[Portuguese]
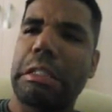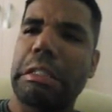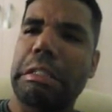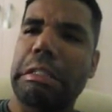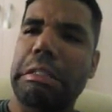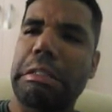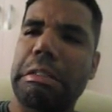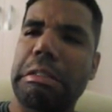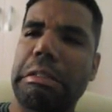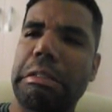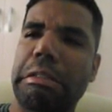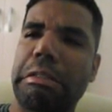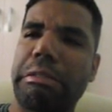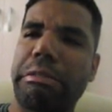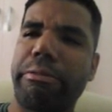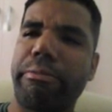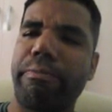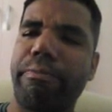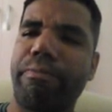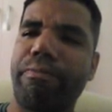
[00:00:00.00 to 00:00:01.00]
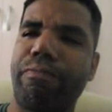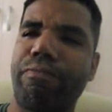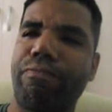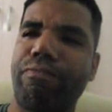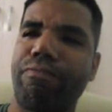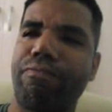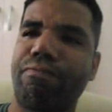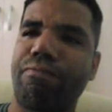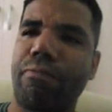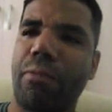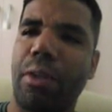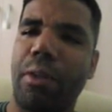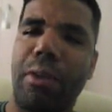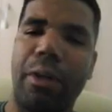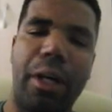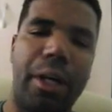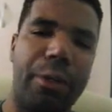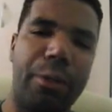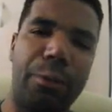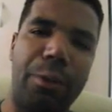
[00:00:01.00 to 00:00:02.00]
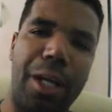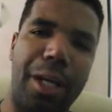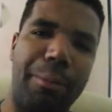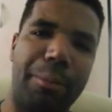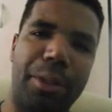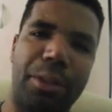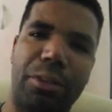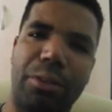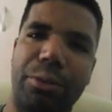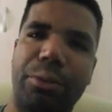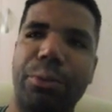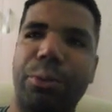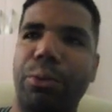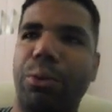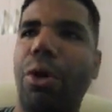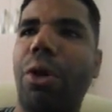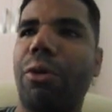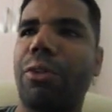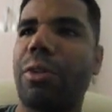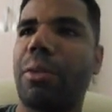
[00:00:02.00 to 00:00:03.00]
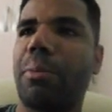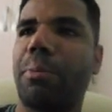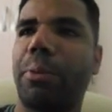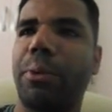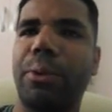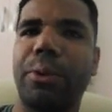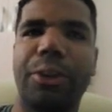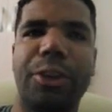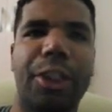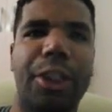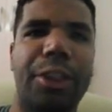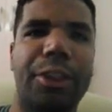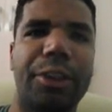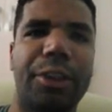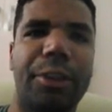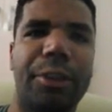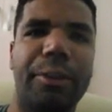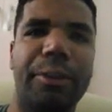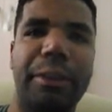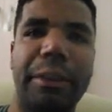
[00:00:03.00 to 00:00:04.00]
É... Ah, e o Emerson do Logos Apologética.